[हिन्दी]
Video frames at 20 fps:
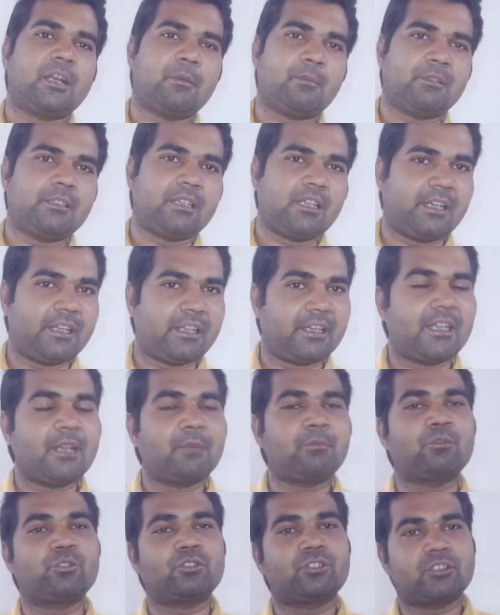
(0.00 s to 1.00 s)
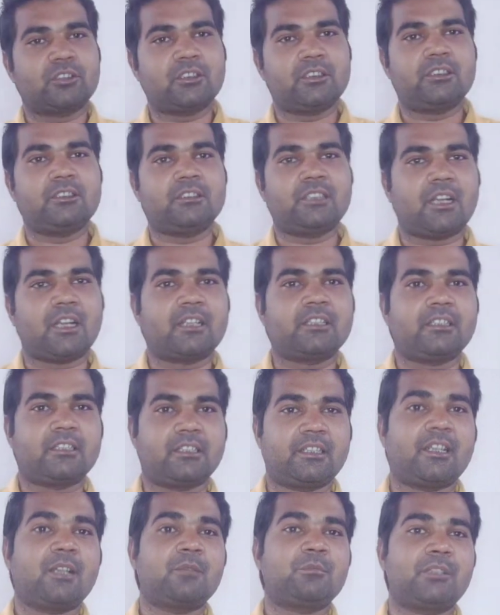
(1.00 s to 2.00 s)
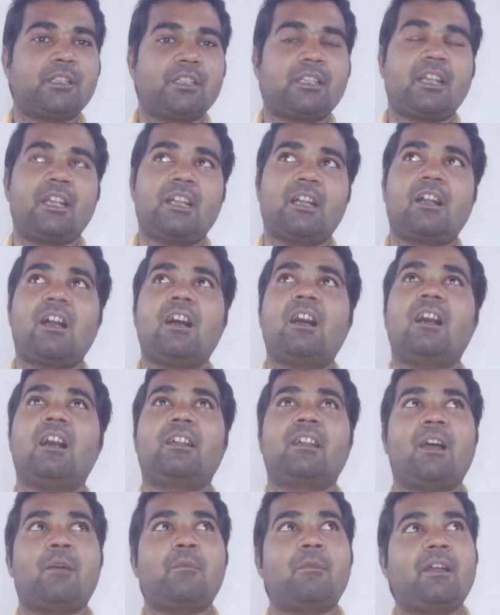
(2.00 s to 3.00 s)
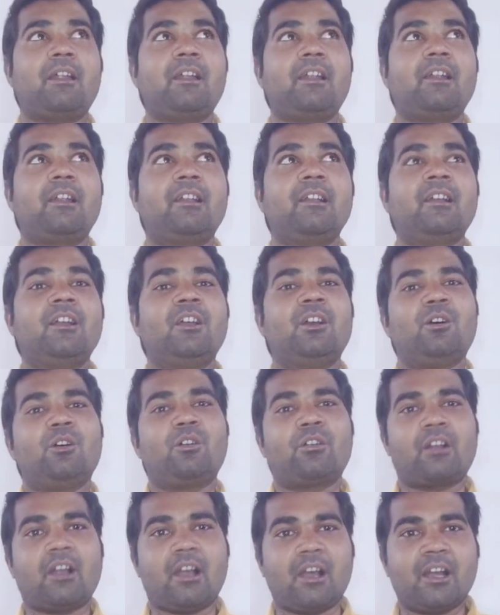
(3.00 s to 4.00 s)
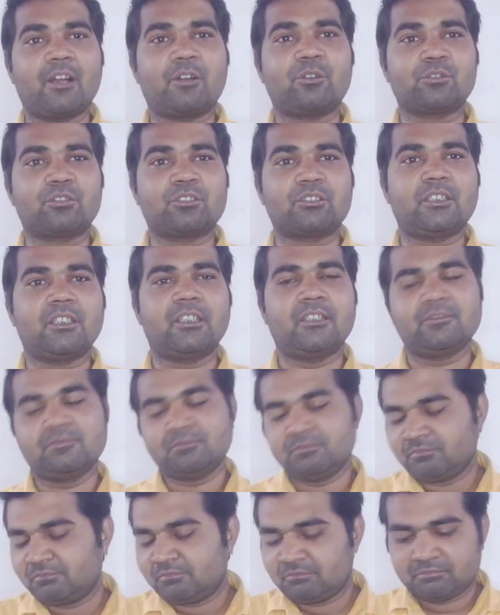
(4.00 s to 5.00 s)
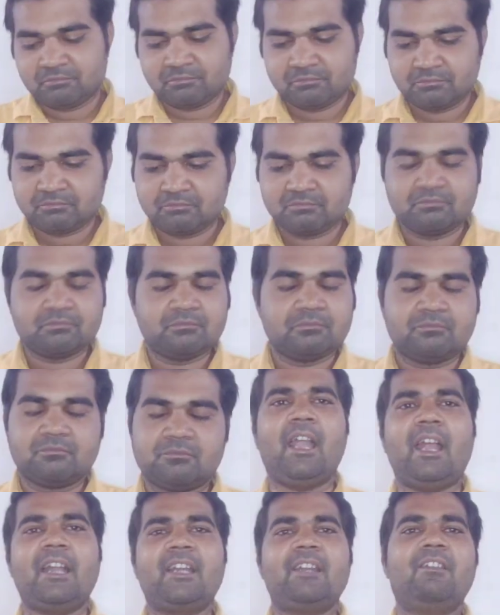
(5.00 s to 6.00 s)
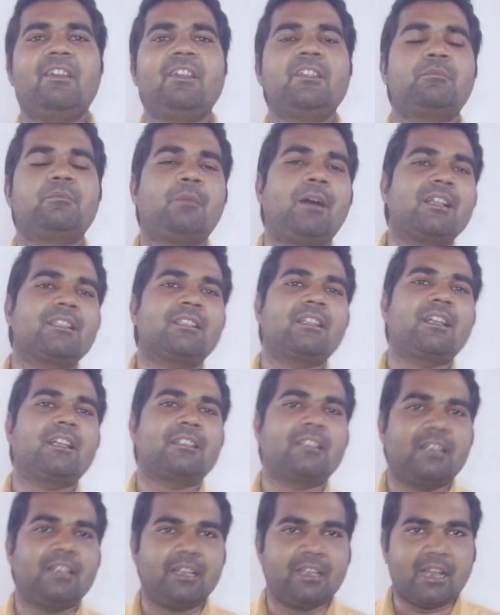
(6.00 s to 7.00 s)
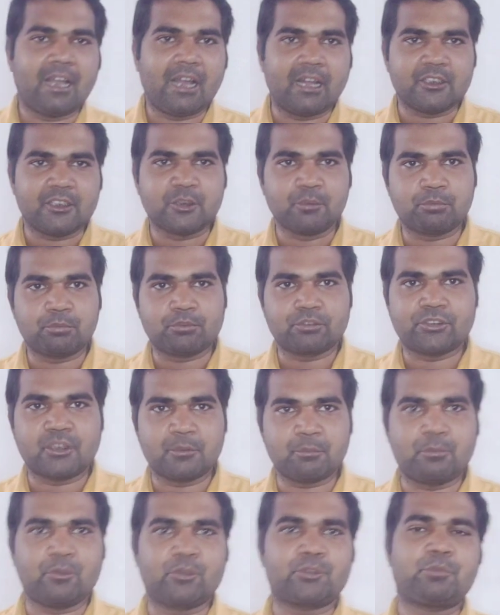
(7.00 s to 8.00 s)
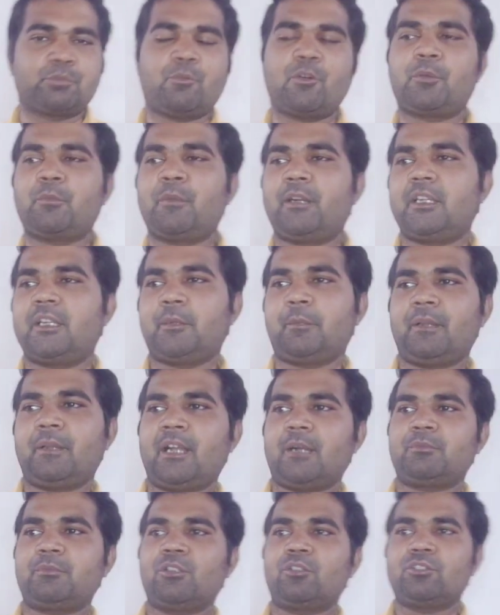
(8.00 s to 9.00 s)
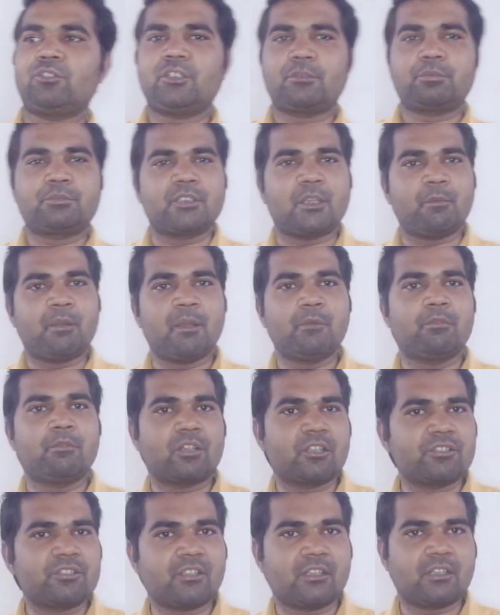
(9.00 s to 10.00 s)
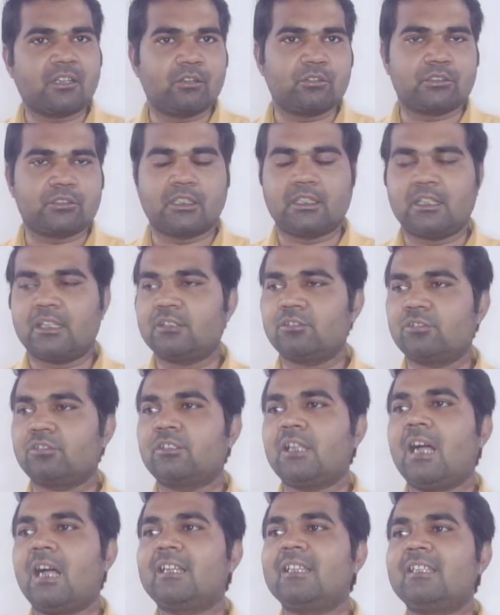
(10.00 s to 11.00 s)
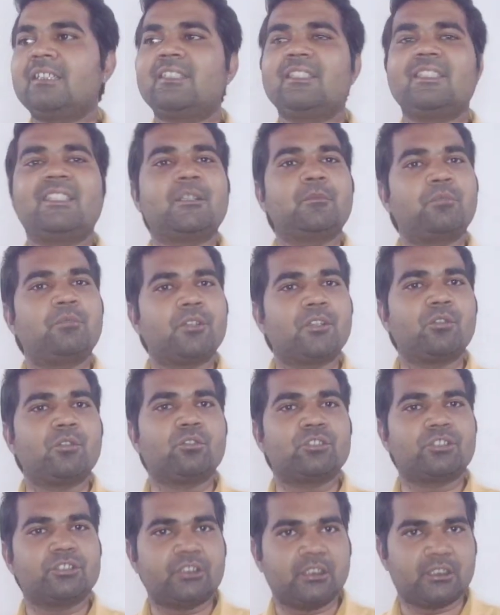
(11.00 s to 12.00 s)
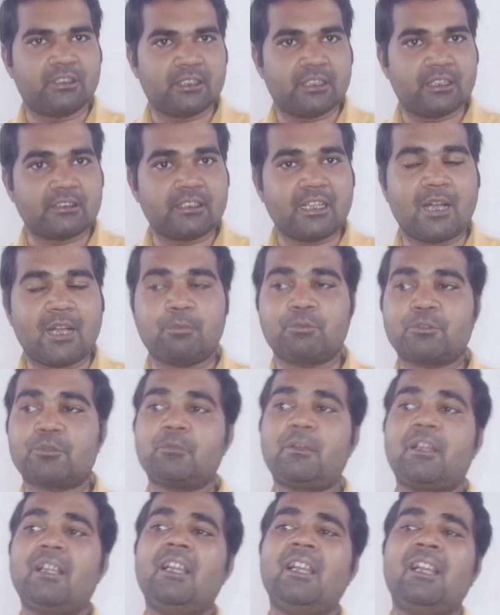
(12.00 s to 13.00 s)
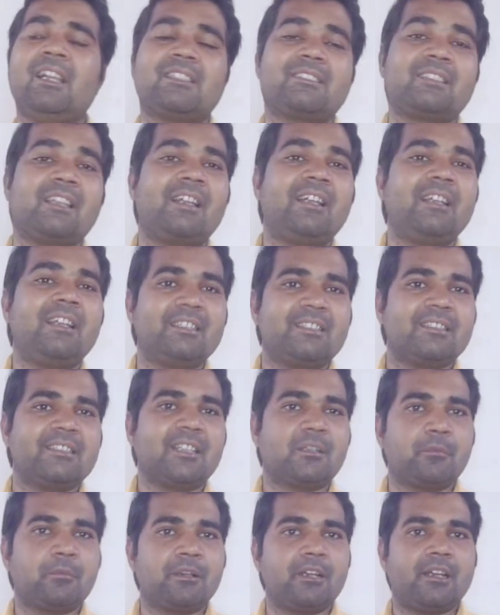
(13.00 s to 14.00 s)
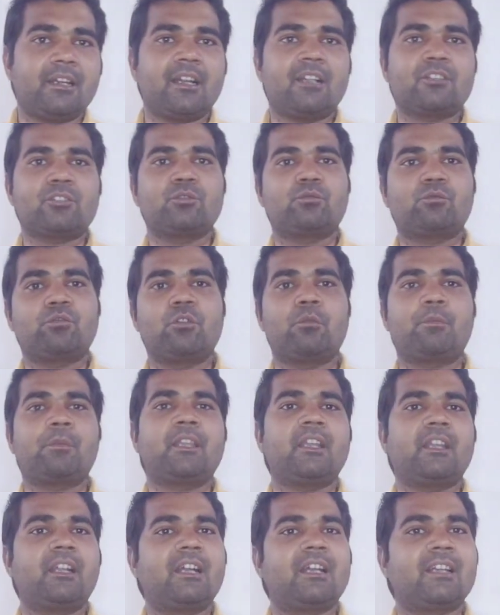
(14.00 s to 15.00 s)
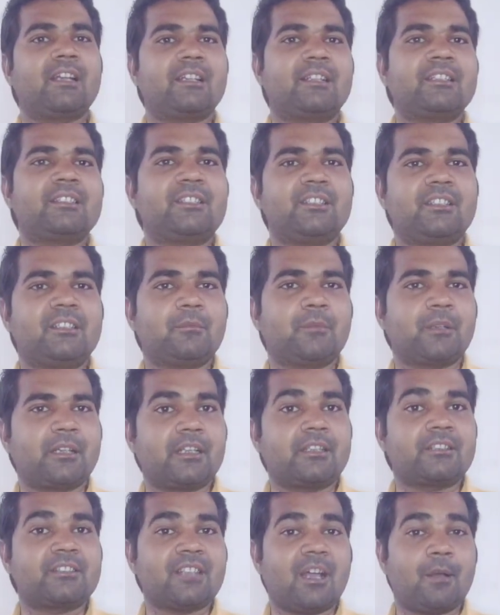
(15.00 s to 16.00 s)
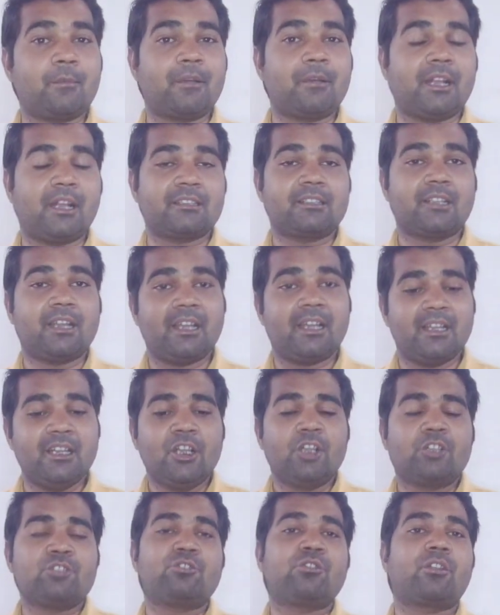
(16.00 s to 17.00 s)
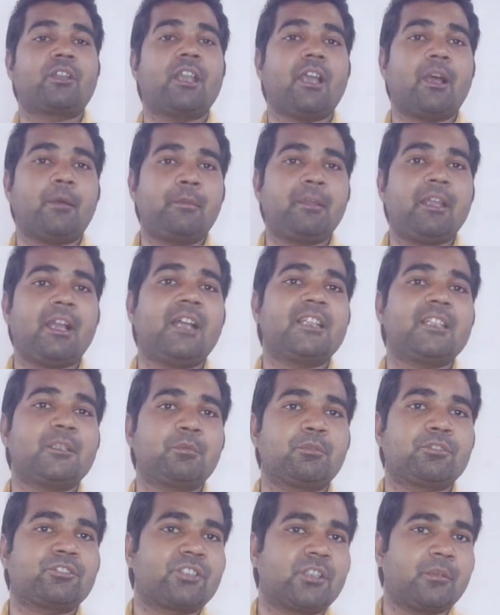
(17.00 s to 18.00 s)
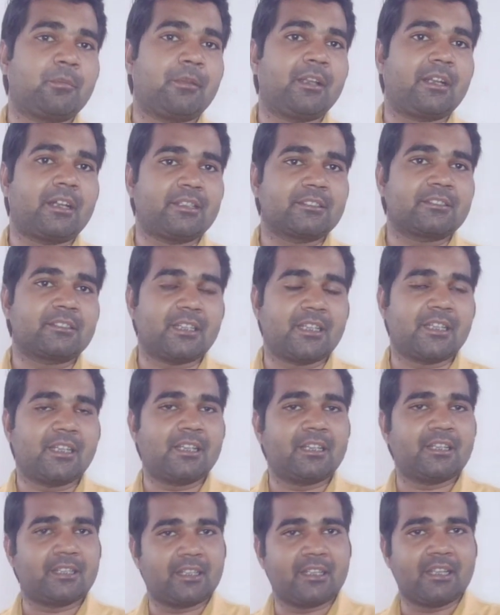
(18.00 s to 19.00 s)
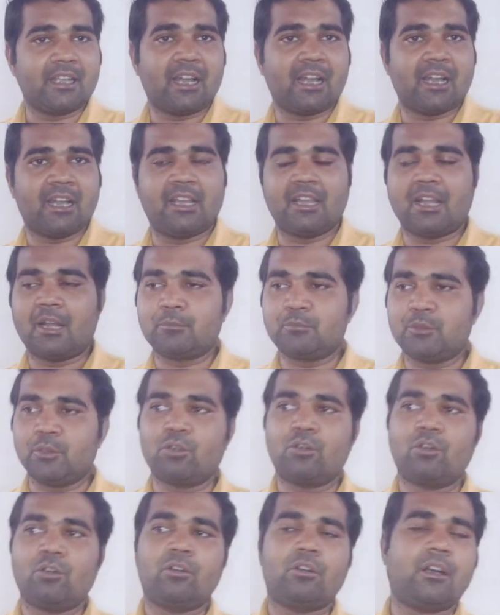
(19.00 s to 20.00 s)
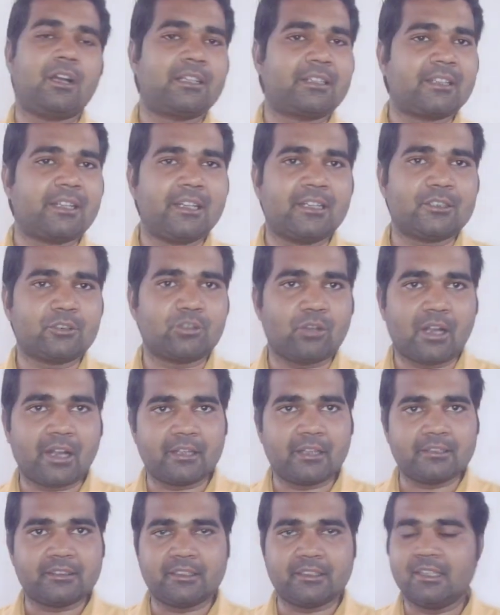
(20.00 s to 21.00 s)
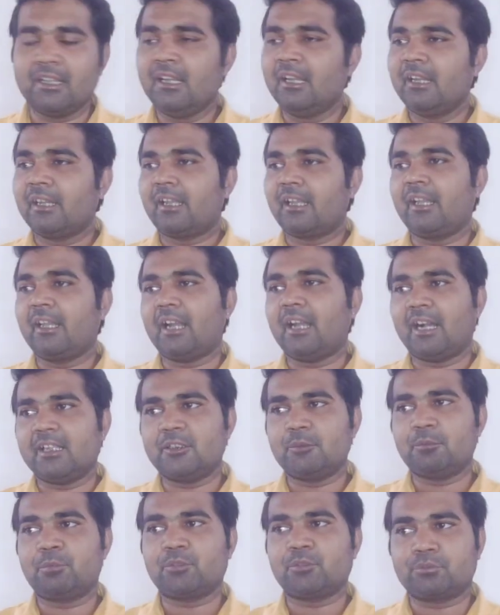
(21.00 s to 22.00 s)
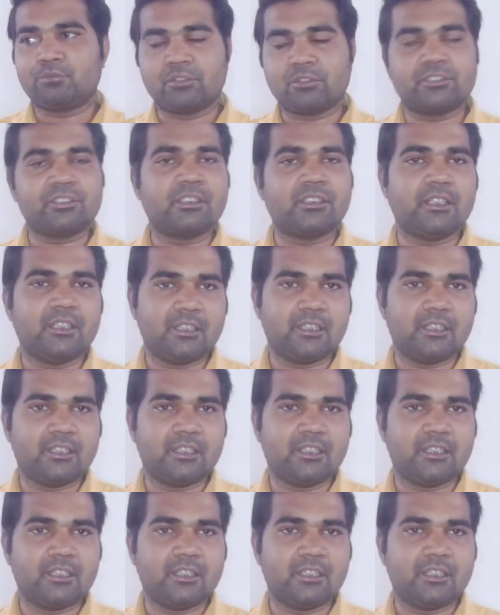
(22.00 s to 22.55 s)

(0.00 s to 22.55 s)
का मज़ा लेंगे आप कुत्ते जाके देखेंगे आप देख रहे हैं कहाँ रामायण और कहाँ कुत्ते एनीवेज बात करते हैं आदि पुरुष के पोस्टपोनमेंट पे अब देखो जब समय बुरा चल रहा होता है ना तो सारी चीज़ें बुरी होती चली जाती हैं आप उसमें सही डिसीजन भी लेना तो वो भी एक गलत डिसीजन बन के सामने आता है जो कि अभी आदि पुरुष के मेकर्स ने किया है अब देखो अटकलें तो आ गई थी कि आदि फिर से